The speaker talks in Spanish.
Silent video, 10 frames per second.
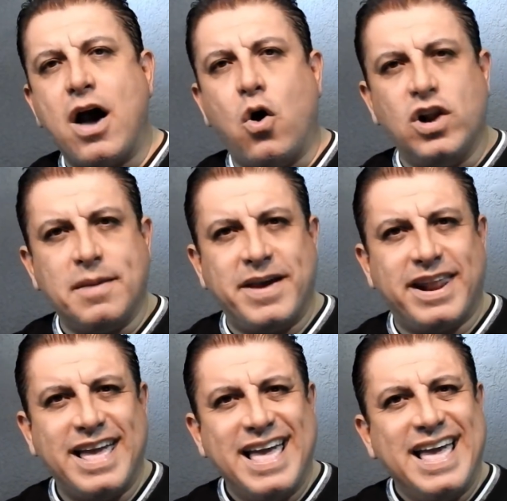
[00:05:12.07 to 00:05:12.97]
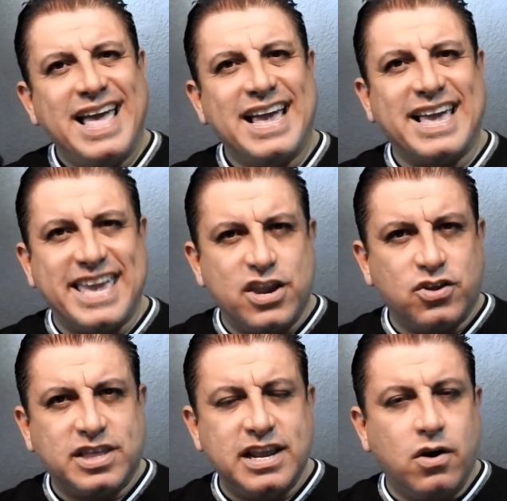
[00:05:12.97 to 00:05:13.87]
Oliver
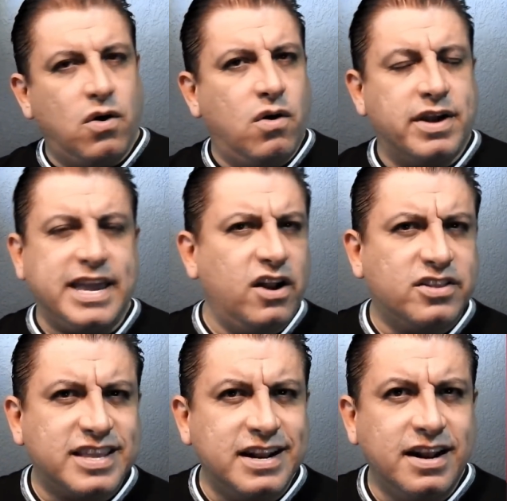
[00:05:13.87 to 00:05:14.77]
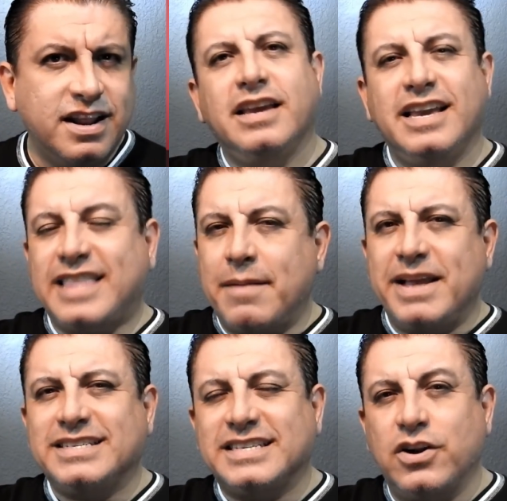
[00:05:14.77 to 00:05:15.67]
Guillotine o Guillotine y tal
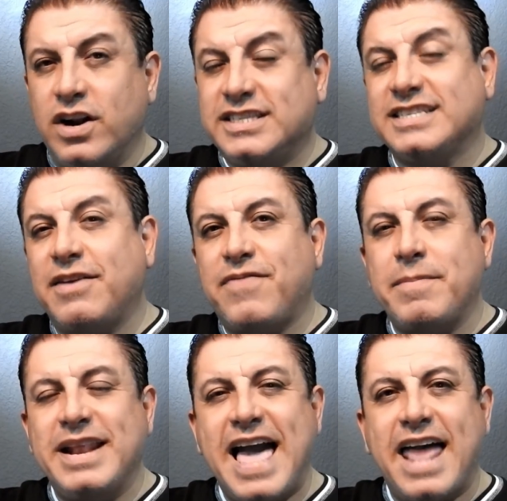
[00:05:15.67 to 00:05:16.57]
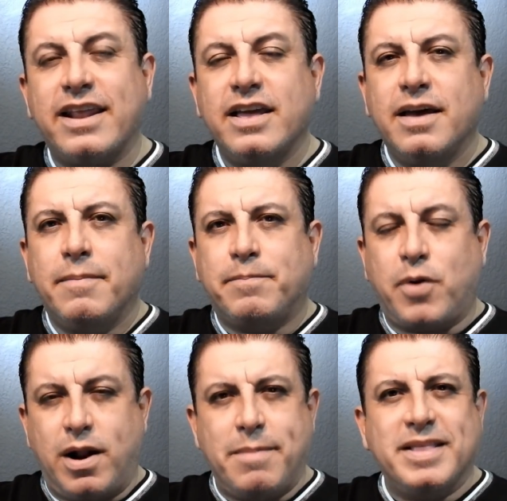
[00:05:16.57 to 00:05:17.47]
vez si no les es tan familiar
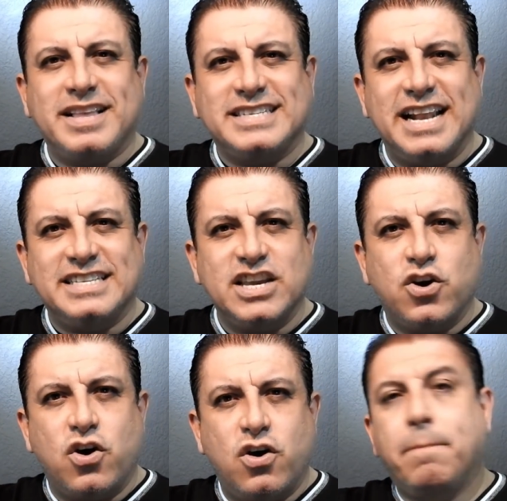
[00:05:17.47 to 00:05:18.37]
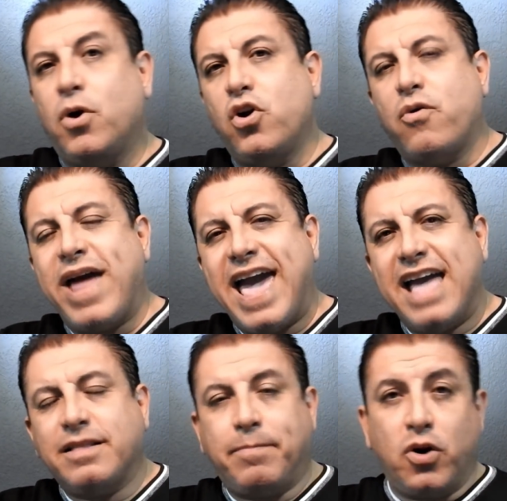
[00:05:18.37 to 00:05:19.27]
probablemente si les digo Polo
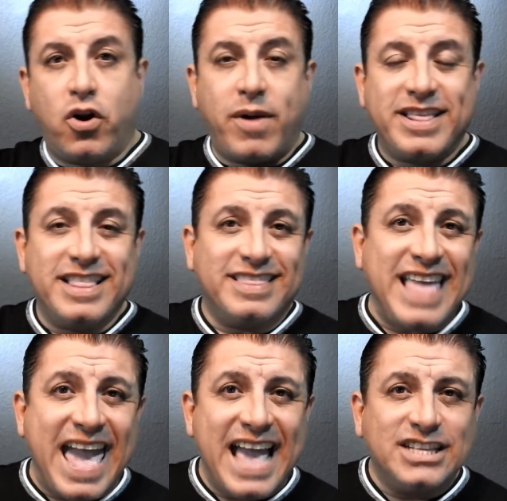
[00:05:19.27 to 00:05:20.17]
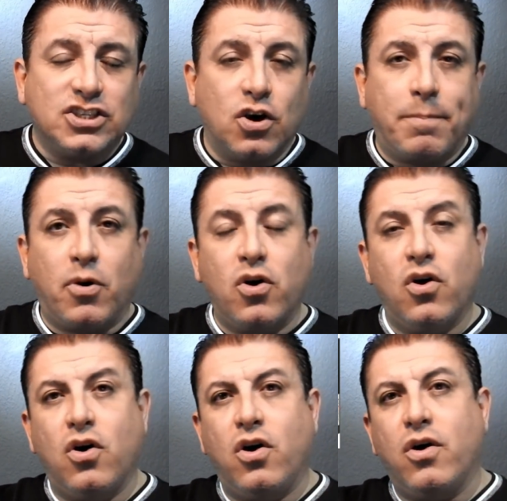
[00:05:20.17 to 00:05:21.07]
Red, Polo Red Intense o
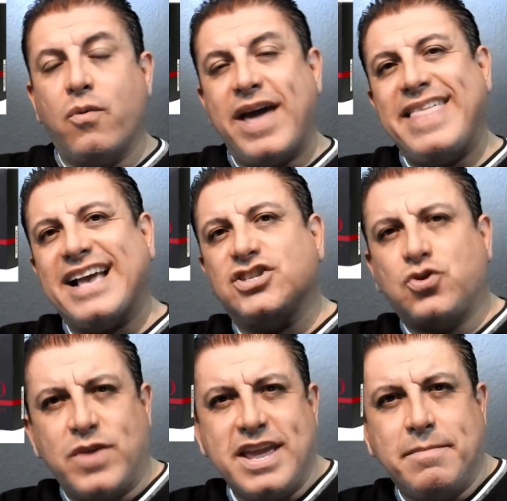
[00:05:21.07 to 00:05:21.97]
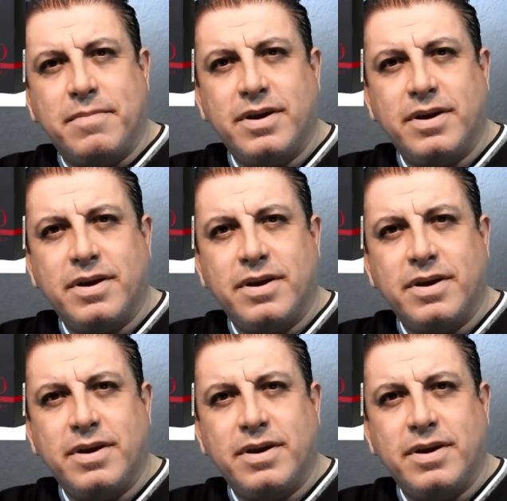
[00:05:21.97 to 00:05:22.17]
Polo Red Extreme